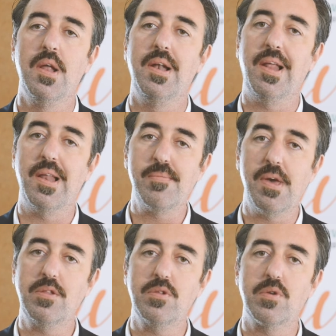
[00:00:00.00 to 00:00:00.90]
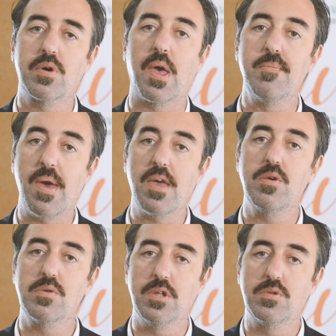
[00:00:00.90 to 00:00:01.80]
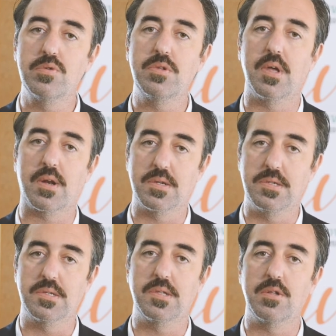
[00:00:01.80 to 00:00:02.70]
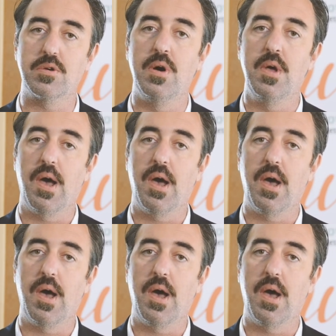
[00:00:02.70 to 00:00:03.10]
l'elemento che meglio di tutti ha resistito